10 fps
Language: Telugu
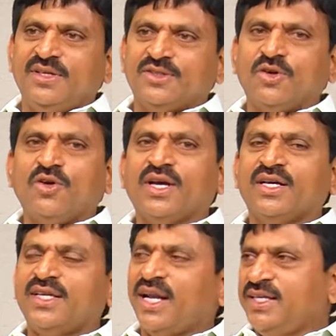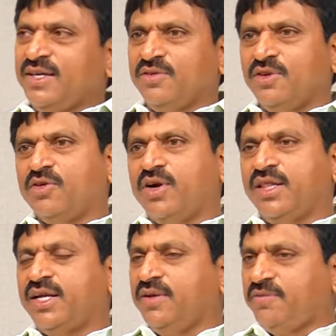సో ఇక జలజీవనం కూడా
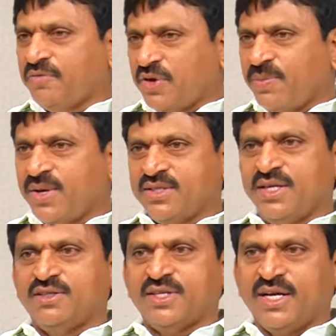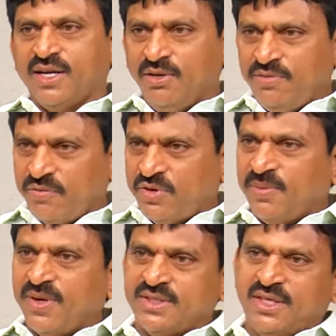ఏంటంటే ఫిఫ్టీ పర్సెంట్ సెంటర్లో ఫిఫ్టీ
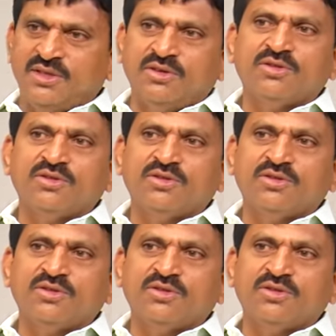పర్సెంట్